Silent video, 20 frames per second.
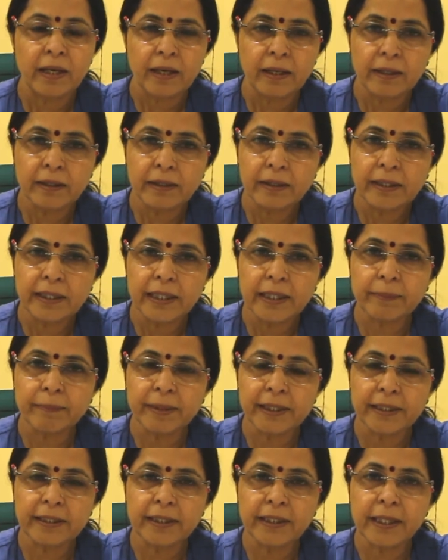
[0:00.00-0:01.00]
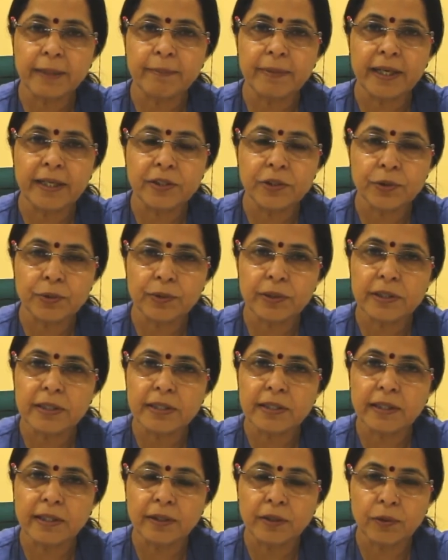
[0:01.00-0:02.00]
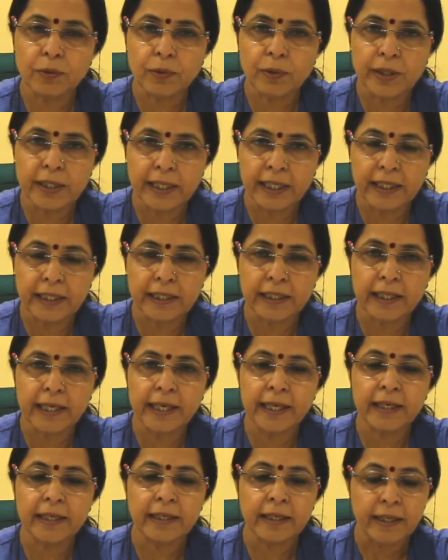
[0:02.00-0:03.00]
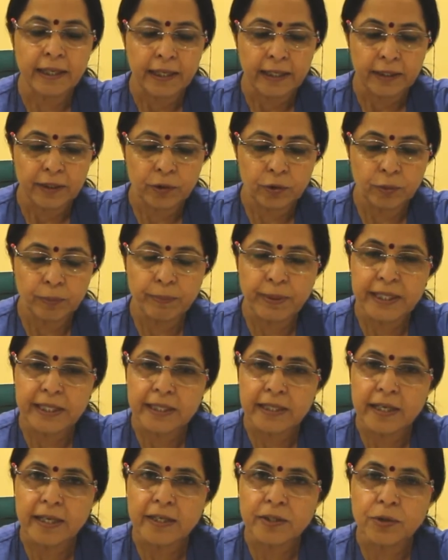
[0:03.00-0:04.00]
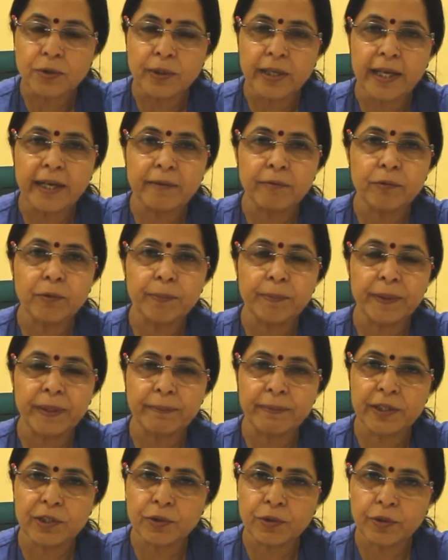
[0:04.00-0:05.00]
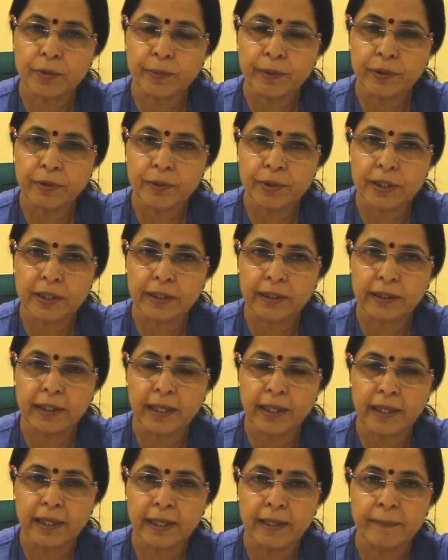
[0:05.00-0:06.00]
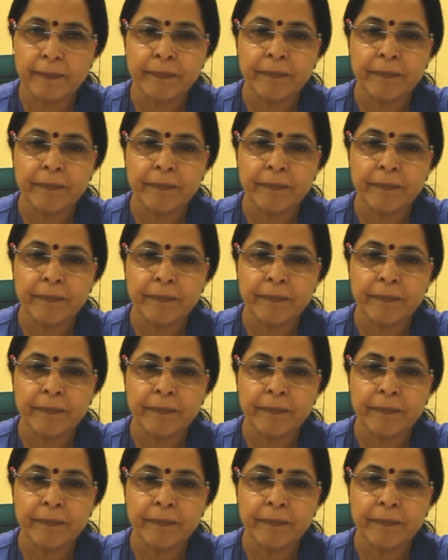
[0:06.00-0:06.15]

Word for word: अगर एक मदर के ब्लड शुगर्स कंट्रोल नहीं है तो बच्चा जो है वो प्रीमेच्योर भी हो सकता है